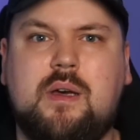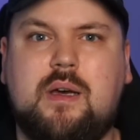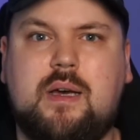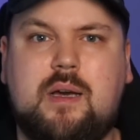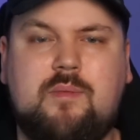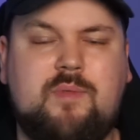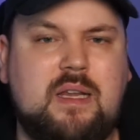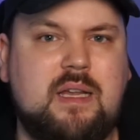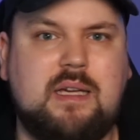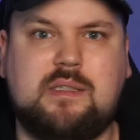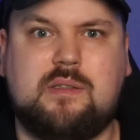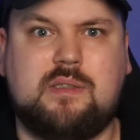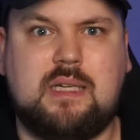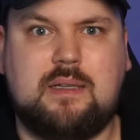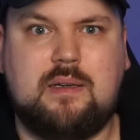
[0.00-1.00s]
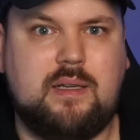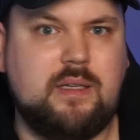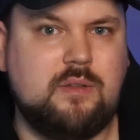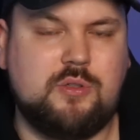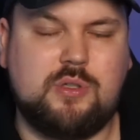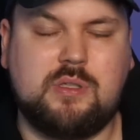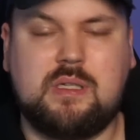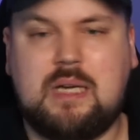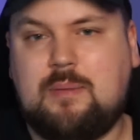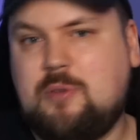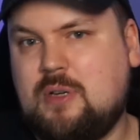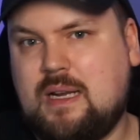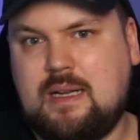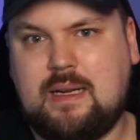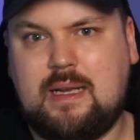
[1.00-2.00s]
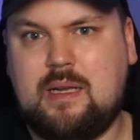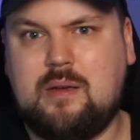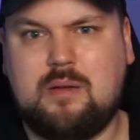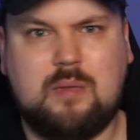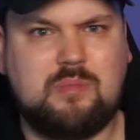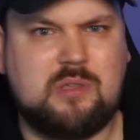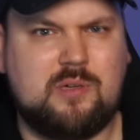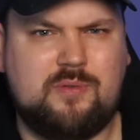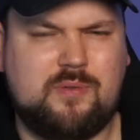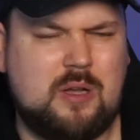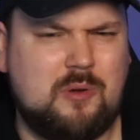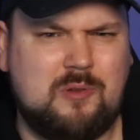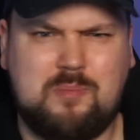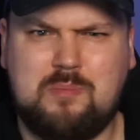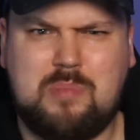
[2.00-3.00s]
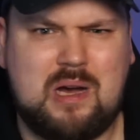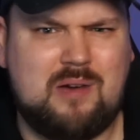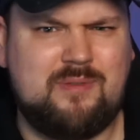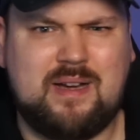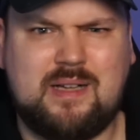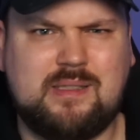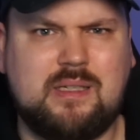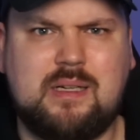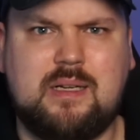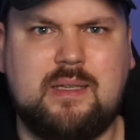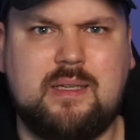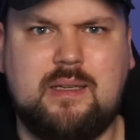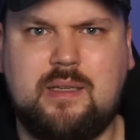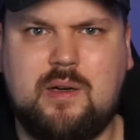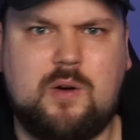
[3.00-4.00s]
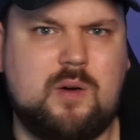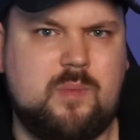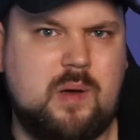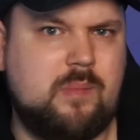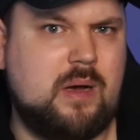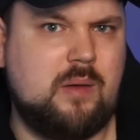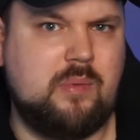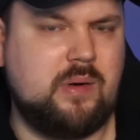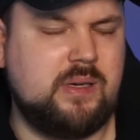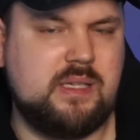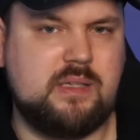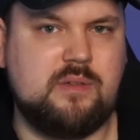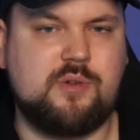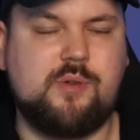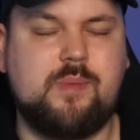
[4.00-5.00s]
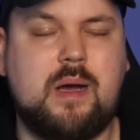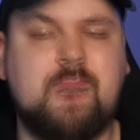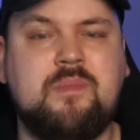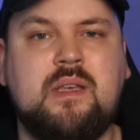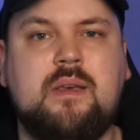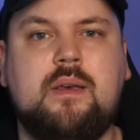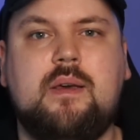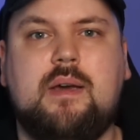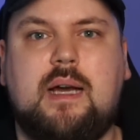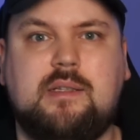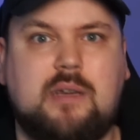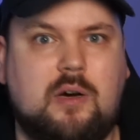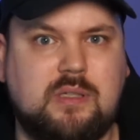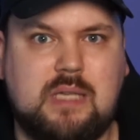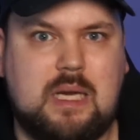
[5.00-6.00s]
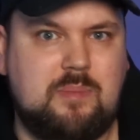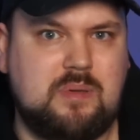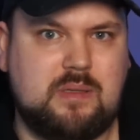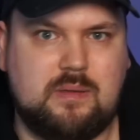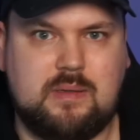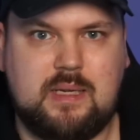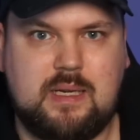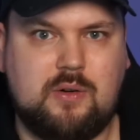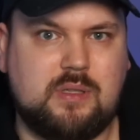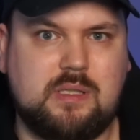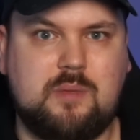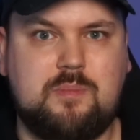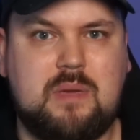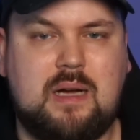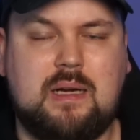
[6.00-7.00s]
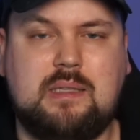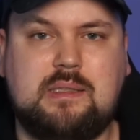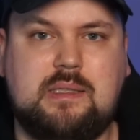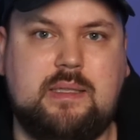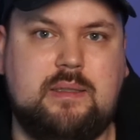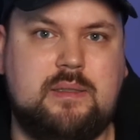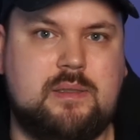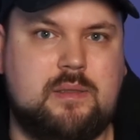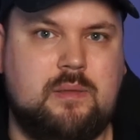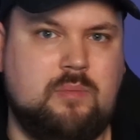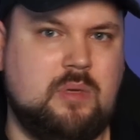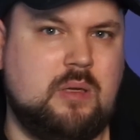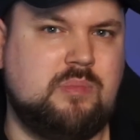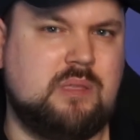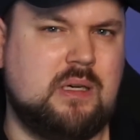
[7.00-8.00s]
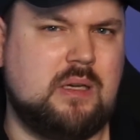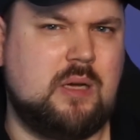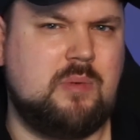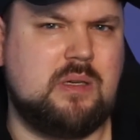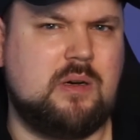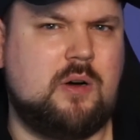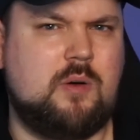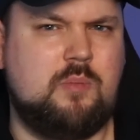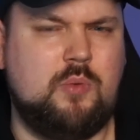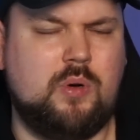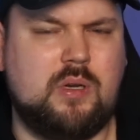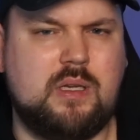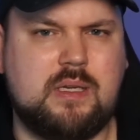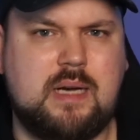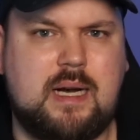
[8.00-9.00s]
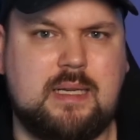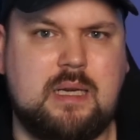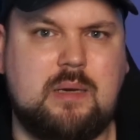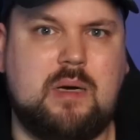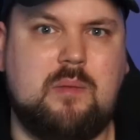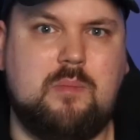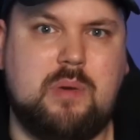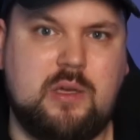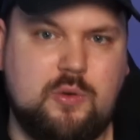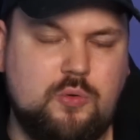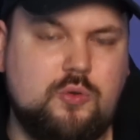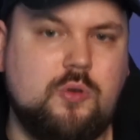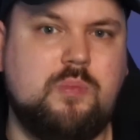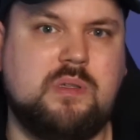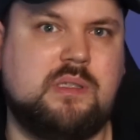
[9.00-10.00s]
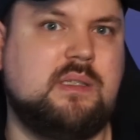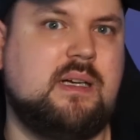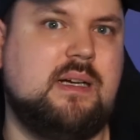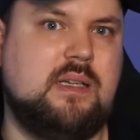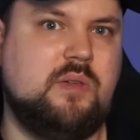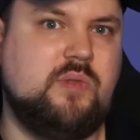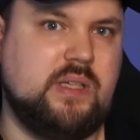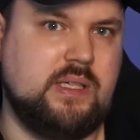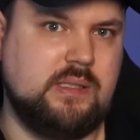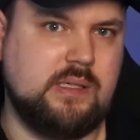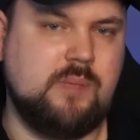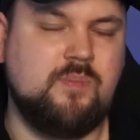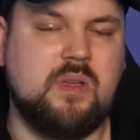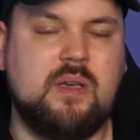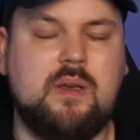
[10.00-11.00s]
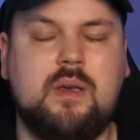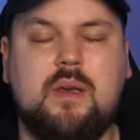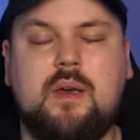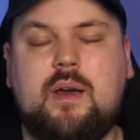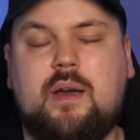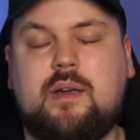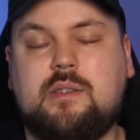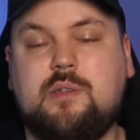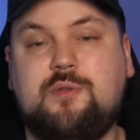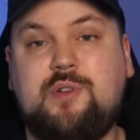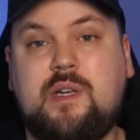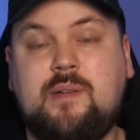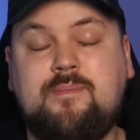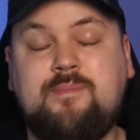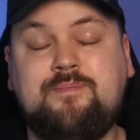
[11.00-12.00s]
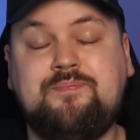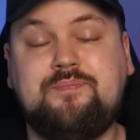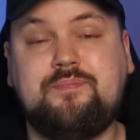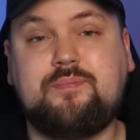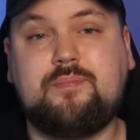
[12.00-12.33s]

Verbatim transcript: Ähm, wenn ihr jetzt Satellitenschüssel habt oder generell gibt es auch, glaube ich, ein paar Fernsehkanäle, die auch immer mal berichten drüber. Also außerhalb der Gossip-Magazine ähm, gibt es da, glaube ich, auch Möglichkeiten. Aber bei YouTube ist es relativ easy äh, zu finden.